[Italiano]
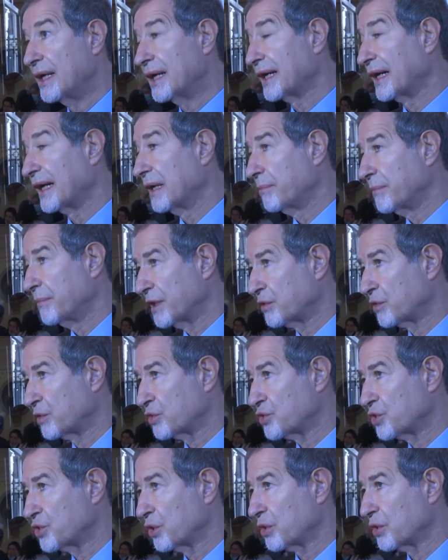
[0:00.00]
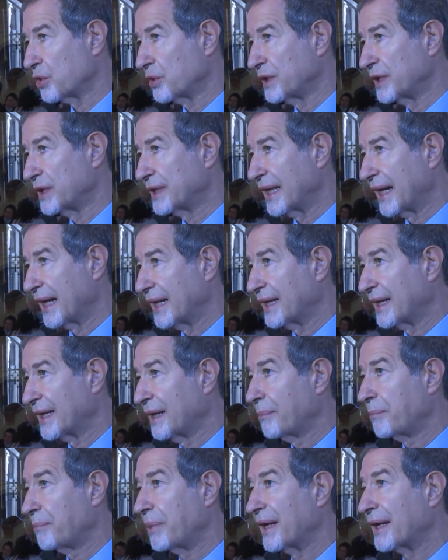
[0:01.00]
che il mezzogiorno
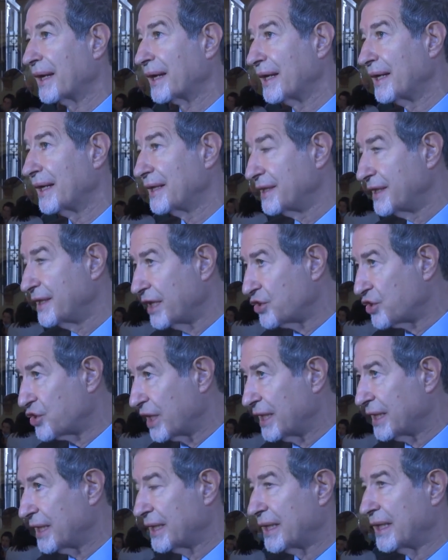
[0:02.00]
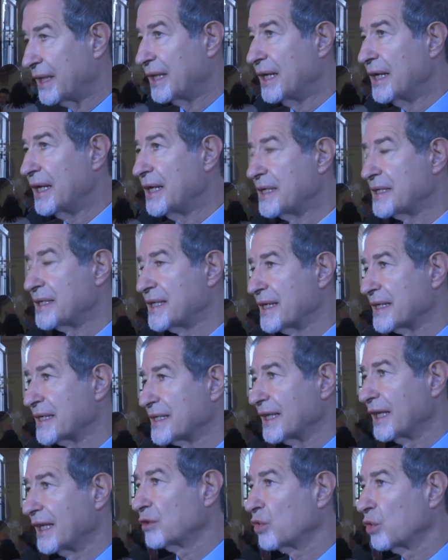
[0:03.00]
d'Italia per decenni sia
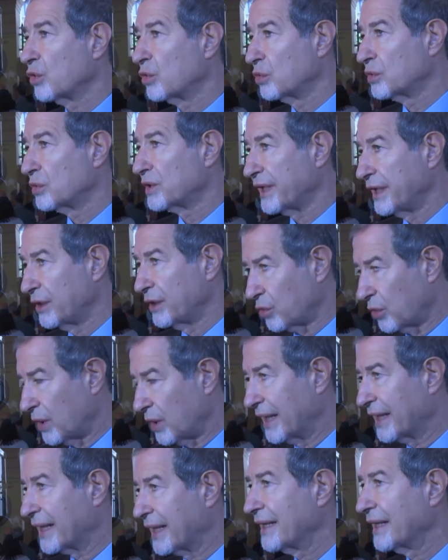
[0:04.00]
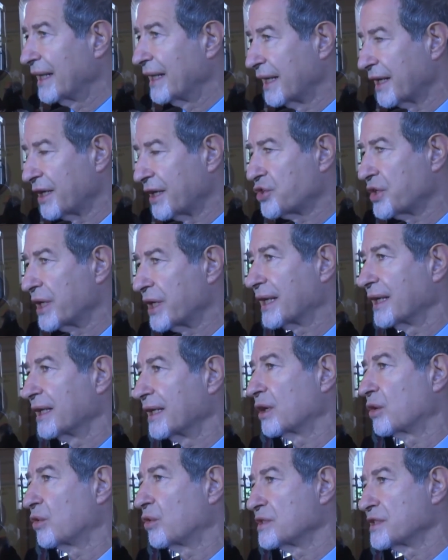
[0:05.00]
stato nutrito anche nella ricerca
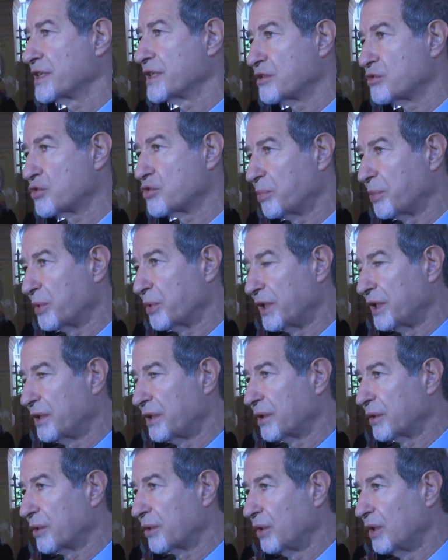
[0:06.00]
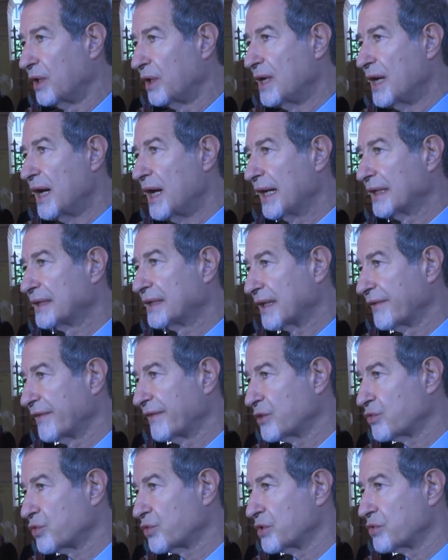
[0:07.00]
del consenso politico
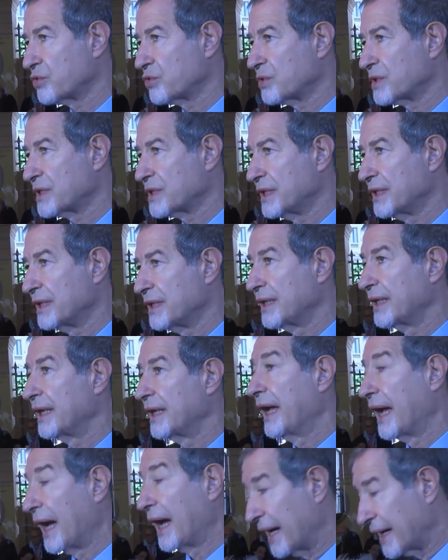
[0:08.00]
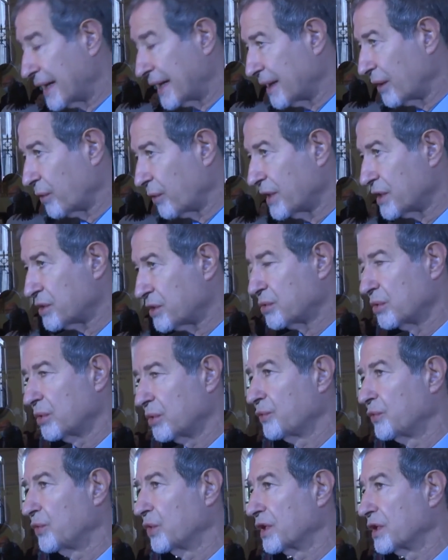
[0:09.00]
attraverso i sussidi è anche
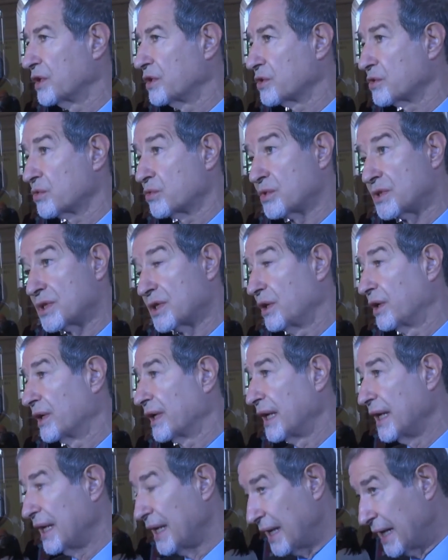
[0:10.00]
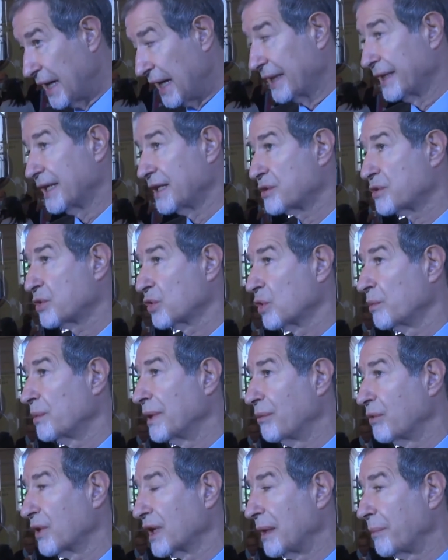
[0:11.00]
questo fuori discussione. Adesso
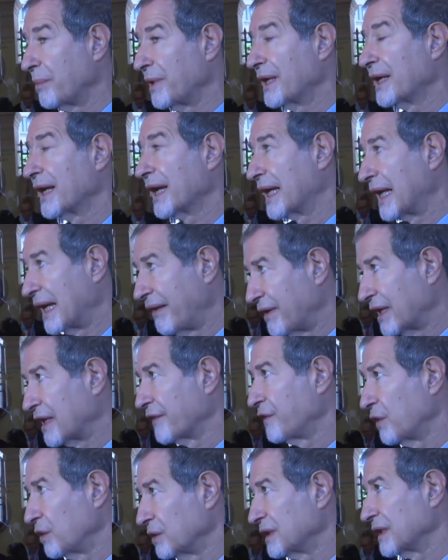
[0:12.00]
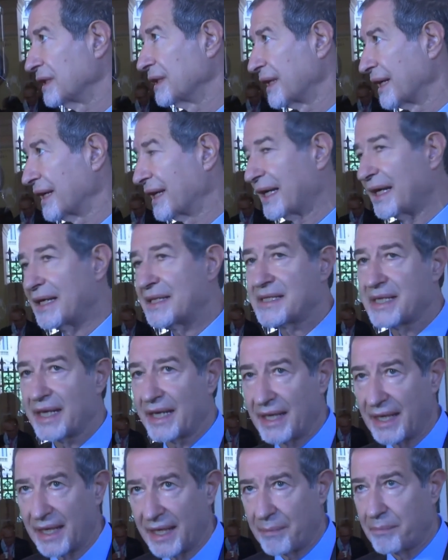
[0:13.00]
dobbiamo capire che la vera fonte di ricchezza
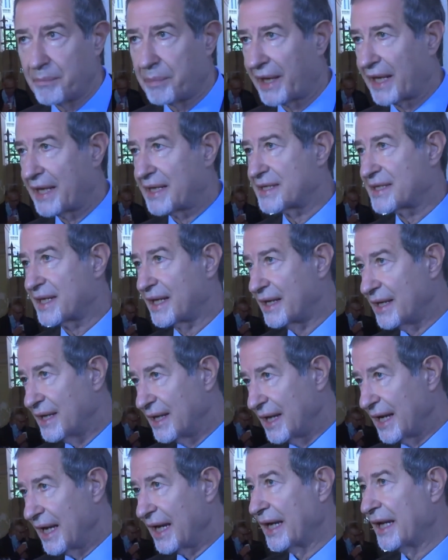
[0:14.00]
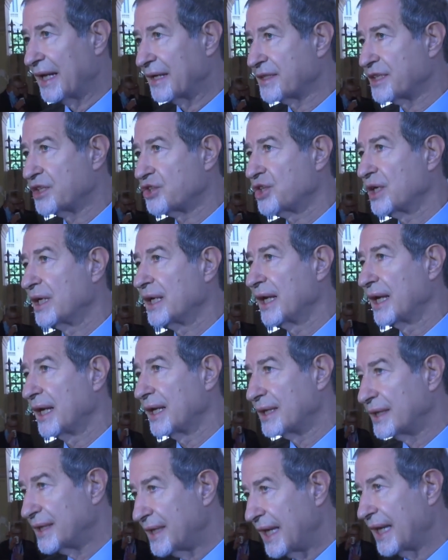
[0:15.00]
è l'impresa e la Sicilia
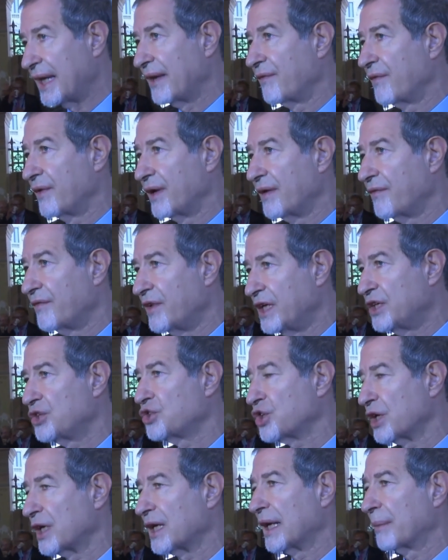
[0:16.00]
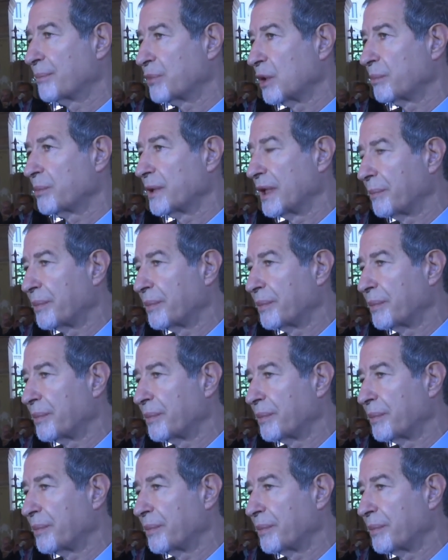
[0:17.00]
deve vincere la propria